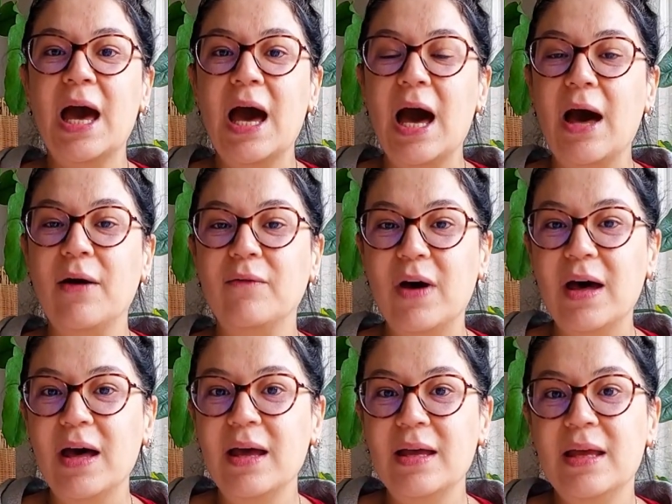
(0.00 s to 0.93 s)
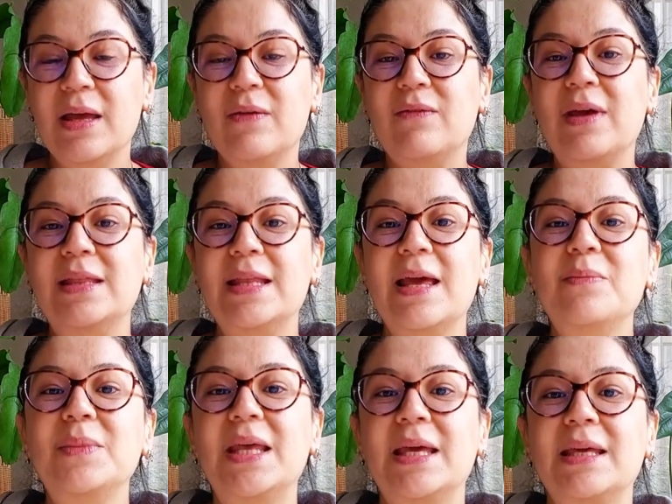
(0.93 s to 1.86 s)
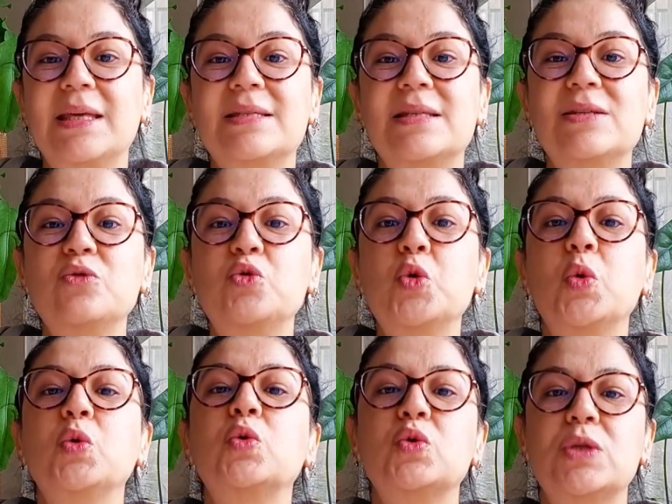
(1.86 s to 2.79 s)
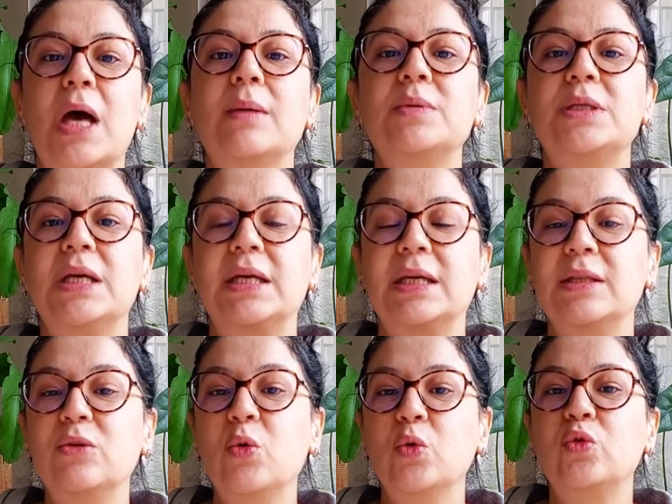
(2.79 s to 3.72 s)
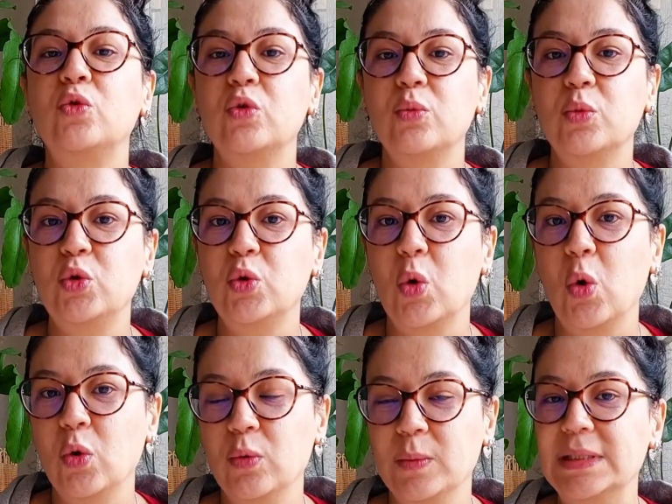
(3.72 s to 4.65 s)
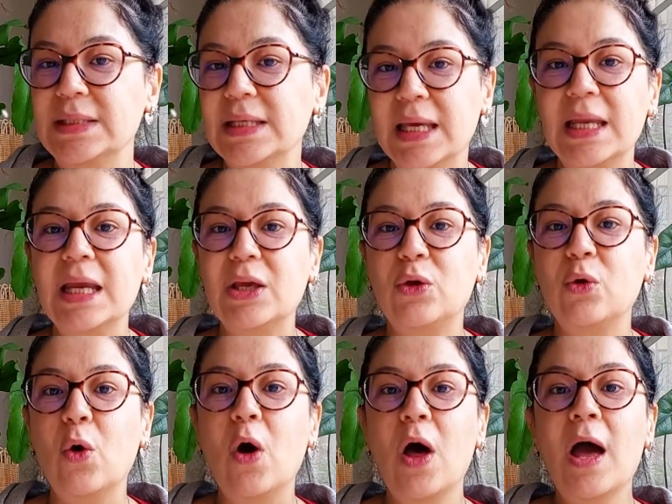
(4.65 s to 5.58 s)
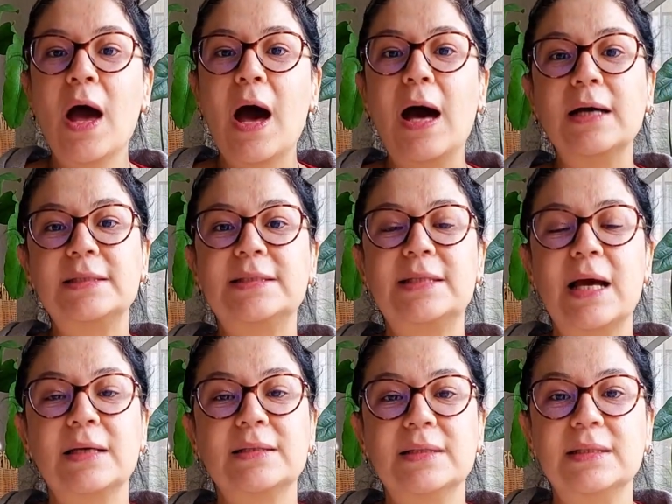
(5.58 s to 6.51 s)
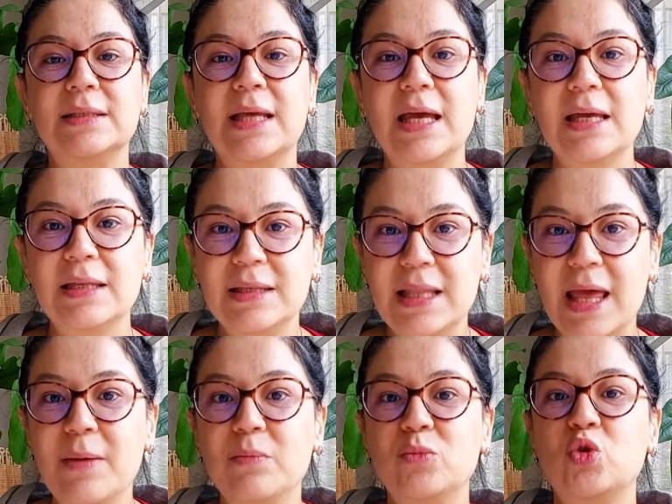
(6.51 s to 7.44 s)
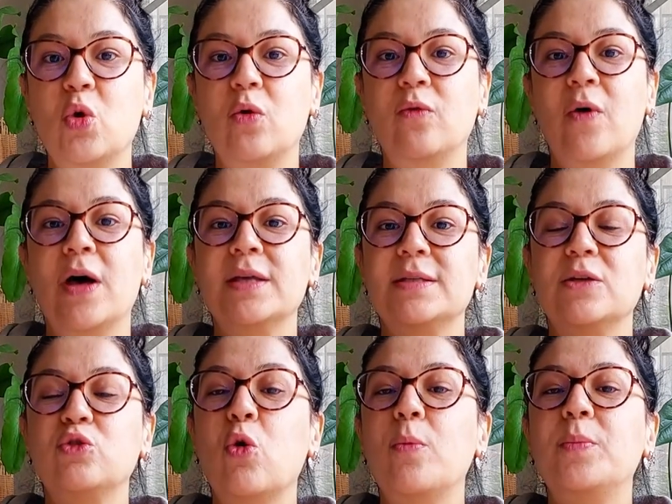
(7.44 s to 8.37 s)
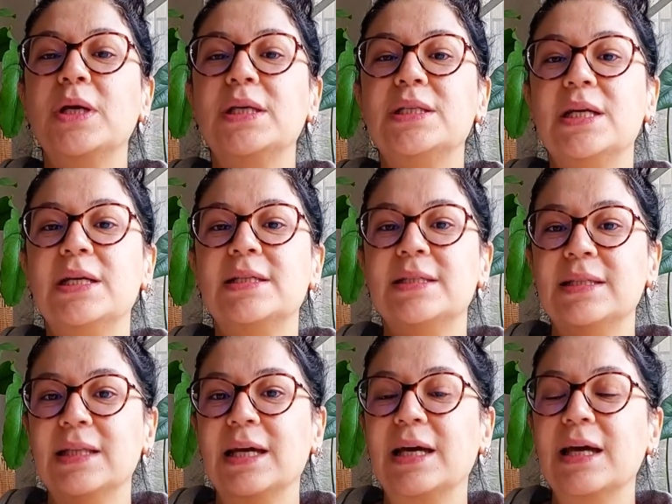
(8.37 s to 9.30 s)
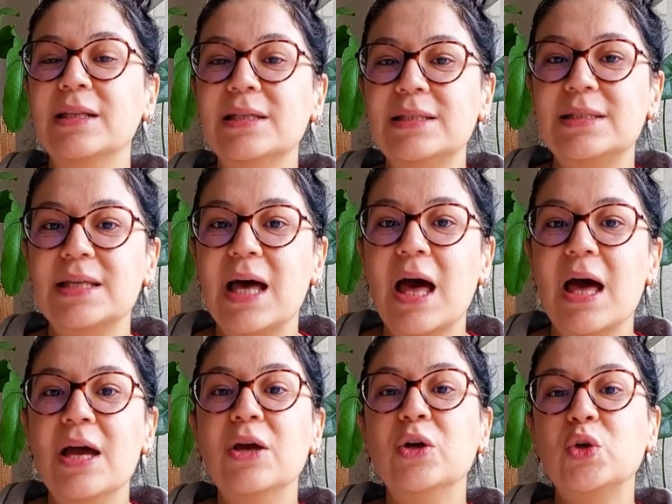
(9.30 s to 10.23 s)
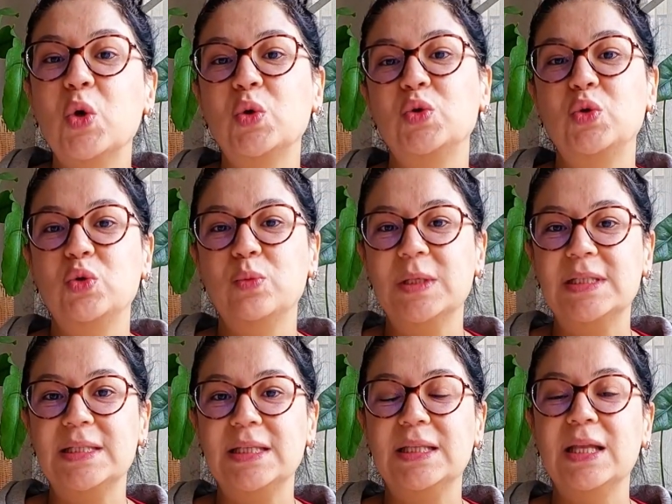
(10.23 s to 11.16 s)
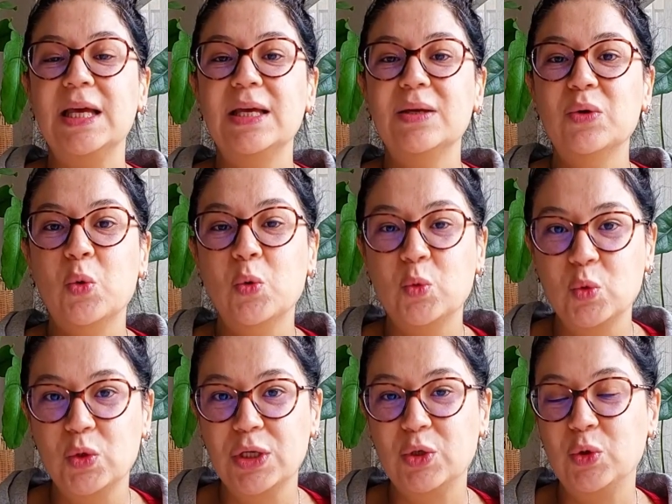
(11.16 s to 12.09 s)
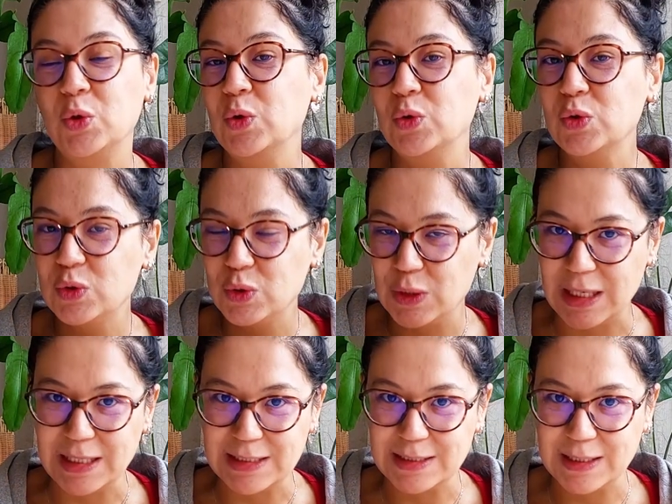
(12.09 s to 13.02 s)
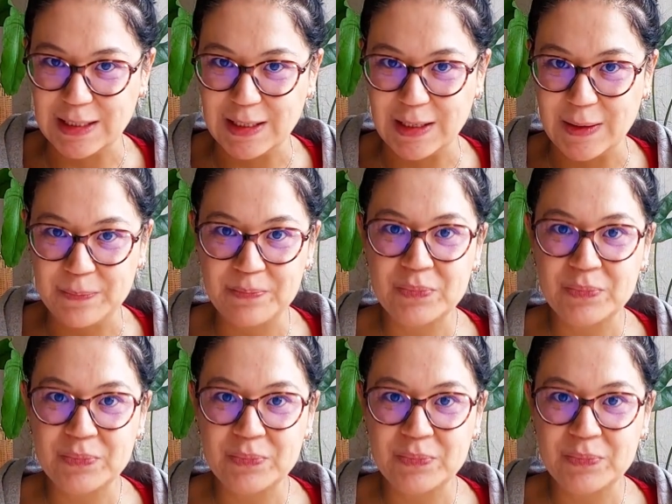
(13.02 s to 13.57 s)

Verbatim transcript: hava ve nem dengesinin çok güzel bir şekilde oturmuş olması gerekiyor. Aksi takdirde nem çok fazla toprak içerisinde kalırsa kök çürümesiyle uğraşıyoruz ne yazık ki.